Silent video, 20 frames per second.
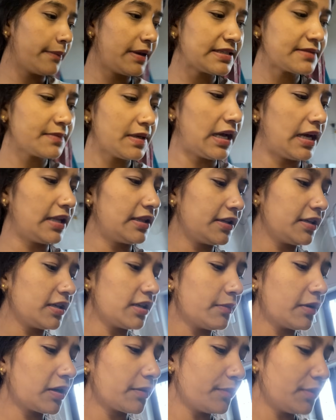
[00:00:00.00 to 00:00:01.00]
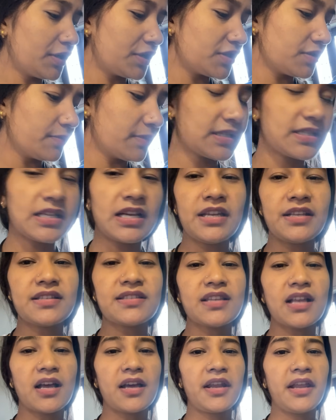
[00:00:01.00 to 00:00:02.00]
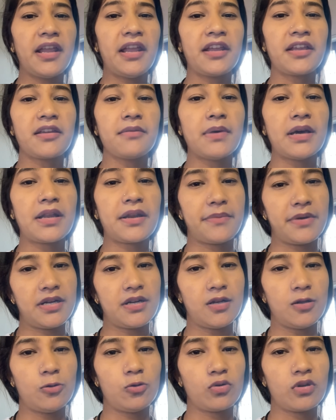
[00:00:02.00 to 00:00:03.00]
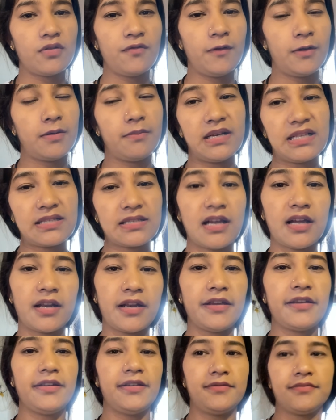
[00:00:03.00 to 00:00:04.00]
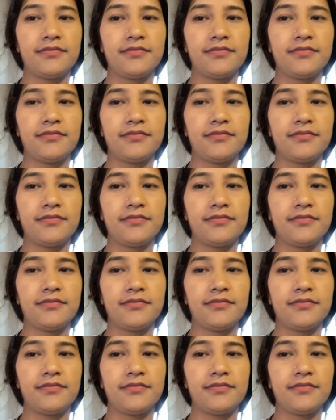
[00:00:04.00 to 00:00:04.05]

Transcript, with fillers: मैं इसमें हल्दी नमक मिर्ची मसाले सारे एक ही बारी में डाल दूँगी फिर बस खाना ही